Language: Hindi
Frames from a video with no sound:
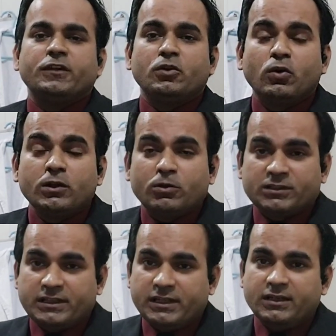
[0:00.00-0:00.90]
फिनॉल
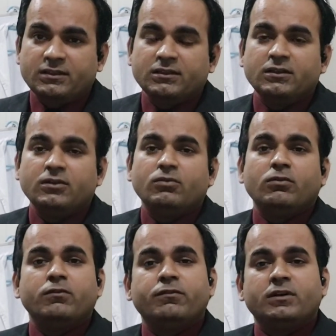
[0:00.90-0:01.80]
होता है
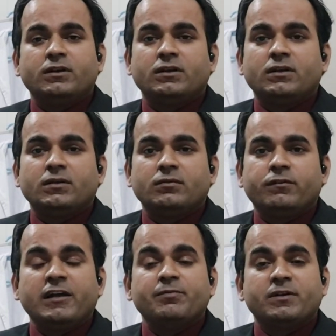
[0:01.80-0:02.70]
वो
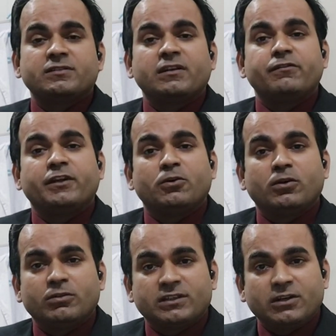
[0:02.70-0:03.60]
फाइव परसेंट
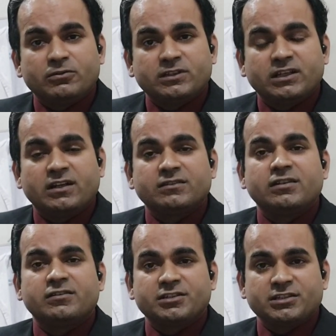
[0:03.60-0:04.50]
फिनॉल होता है उसकी
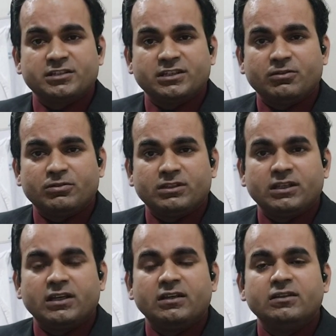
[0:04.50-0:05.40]
कंसनट्रेशन ये
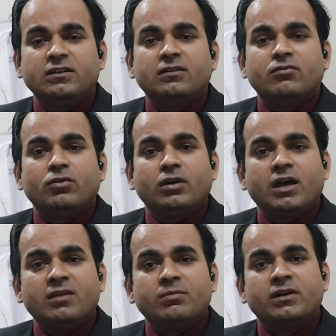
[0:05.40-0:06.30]
होती है वो
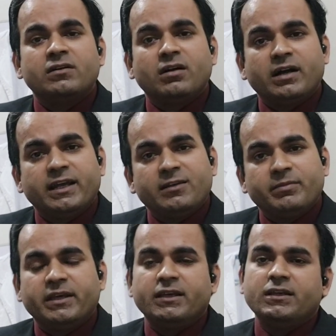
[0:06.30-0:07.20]
एलमंड ऑयल
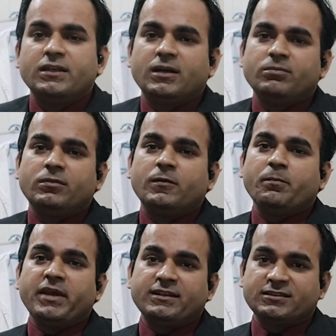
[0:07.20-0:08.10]
में हम
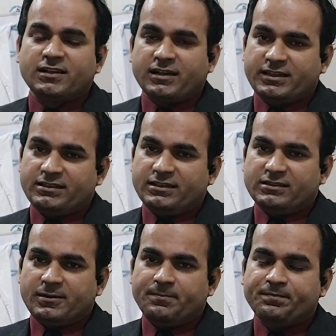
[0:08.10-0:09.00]
मिक्स करके
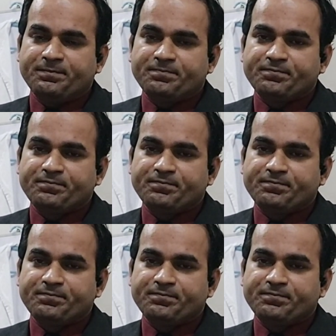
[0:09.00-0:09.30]
देते हैं